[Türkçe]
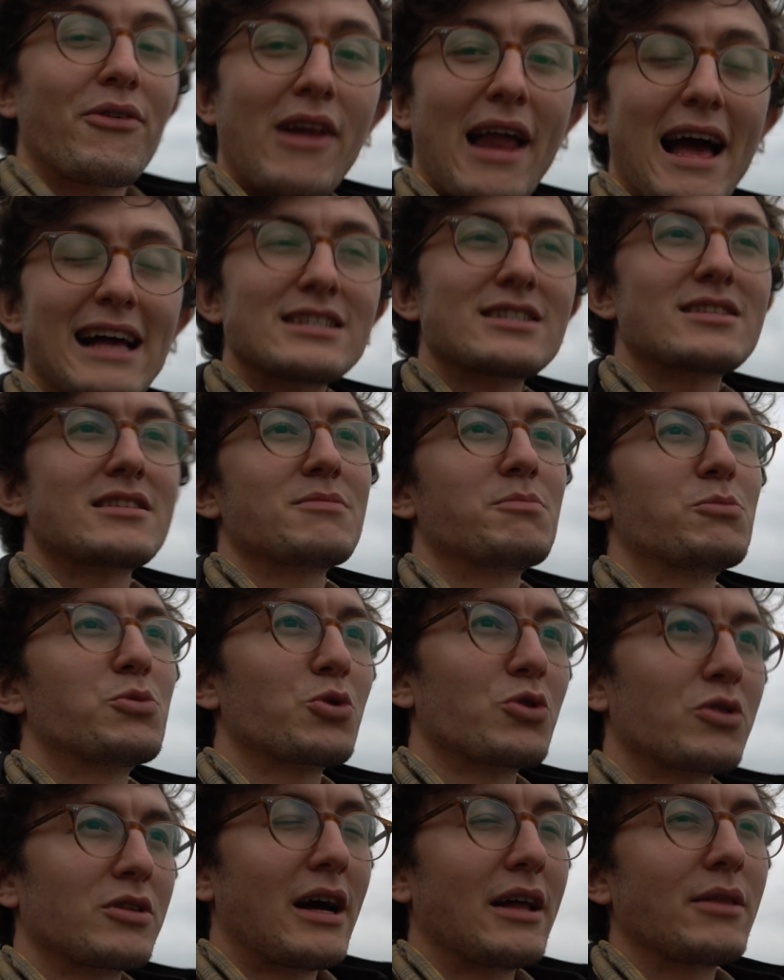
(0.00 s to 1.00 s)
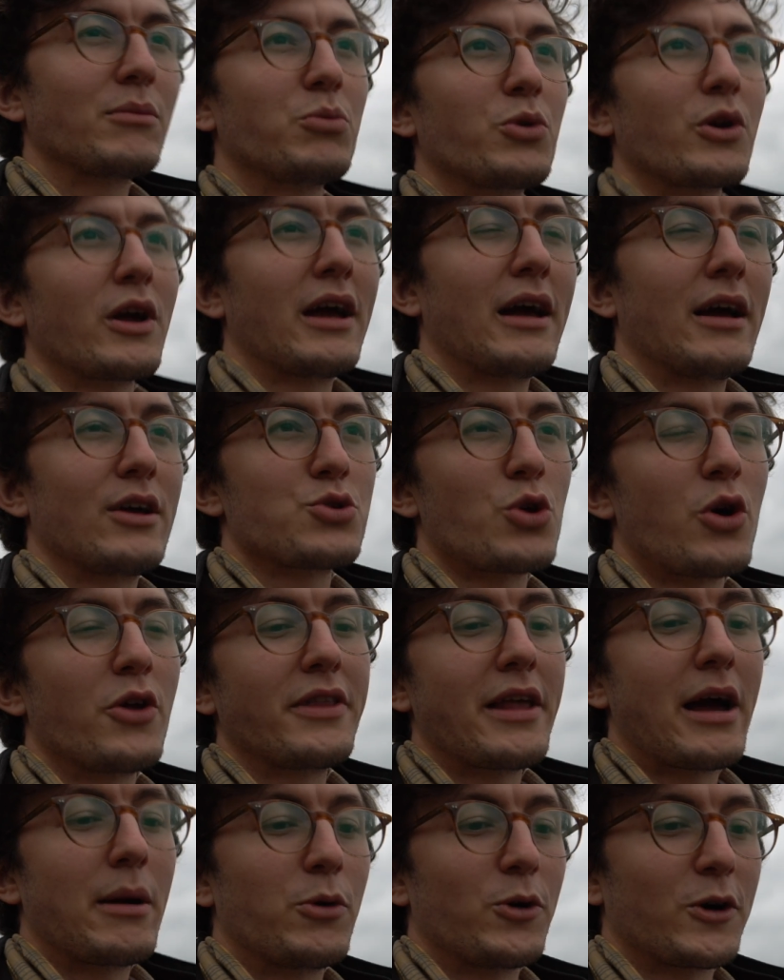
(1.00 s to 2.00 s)
Flensburg'dan buraya
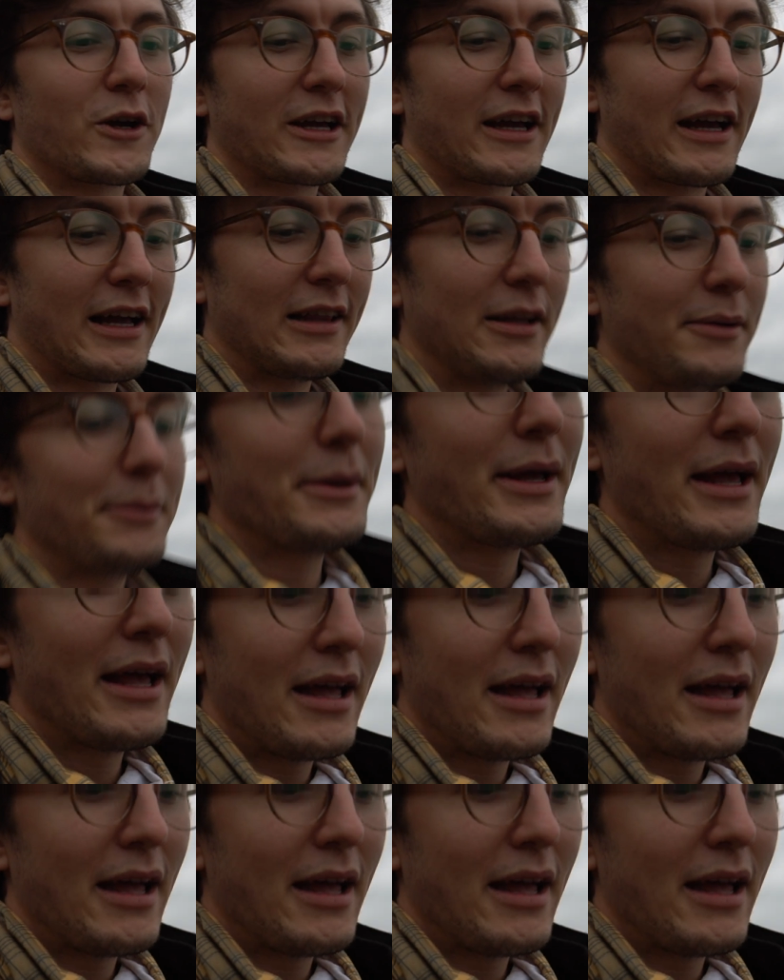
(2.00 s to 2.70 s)
Sonderburg'a geldim.